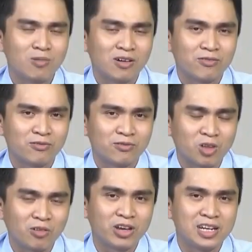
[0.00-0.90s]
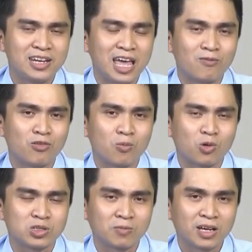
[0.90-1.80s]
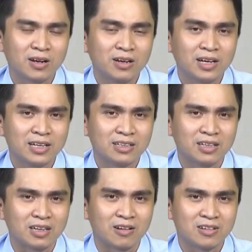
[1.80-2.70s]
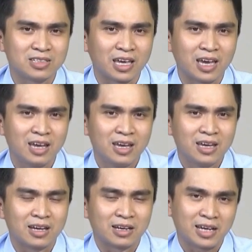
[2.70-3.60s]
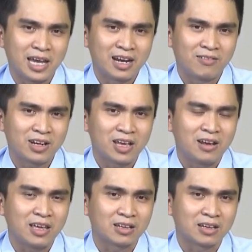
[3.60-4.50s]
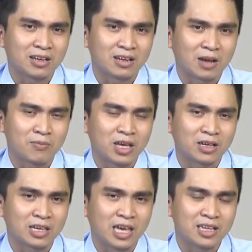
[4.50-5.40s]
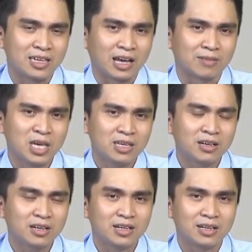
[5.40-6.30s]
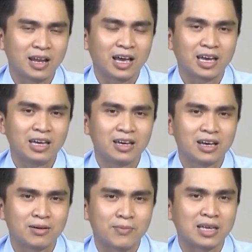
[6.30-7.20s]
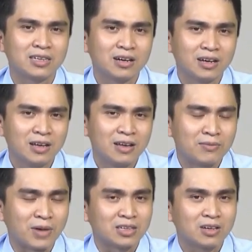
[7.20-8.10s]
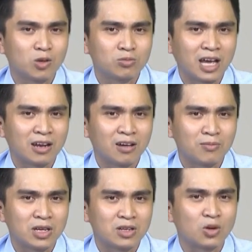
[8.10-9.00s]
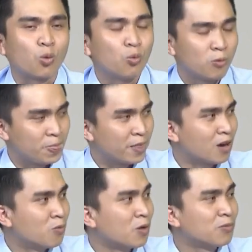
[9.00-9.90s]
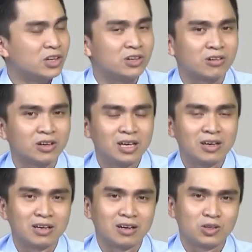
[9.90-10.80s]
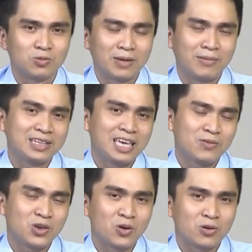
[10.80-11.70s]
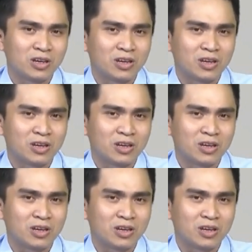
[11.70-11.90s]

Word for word: mà thoát vị đĩa đệm vùng cuộc sống thắt lưng á, thì nó sẽ à, gây ra vấn đề liệt à, đặc biệt dễ nhận biết nhất á, là cái à, bàn chân bàn chân chúng ta nó bị rũ nó không góc lên được ừ. à, chúng ta mang dép vô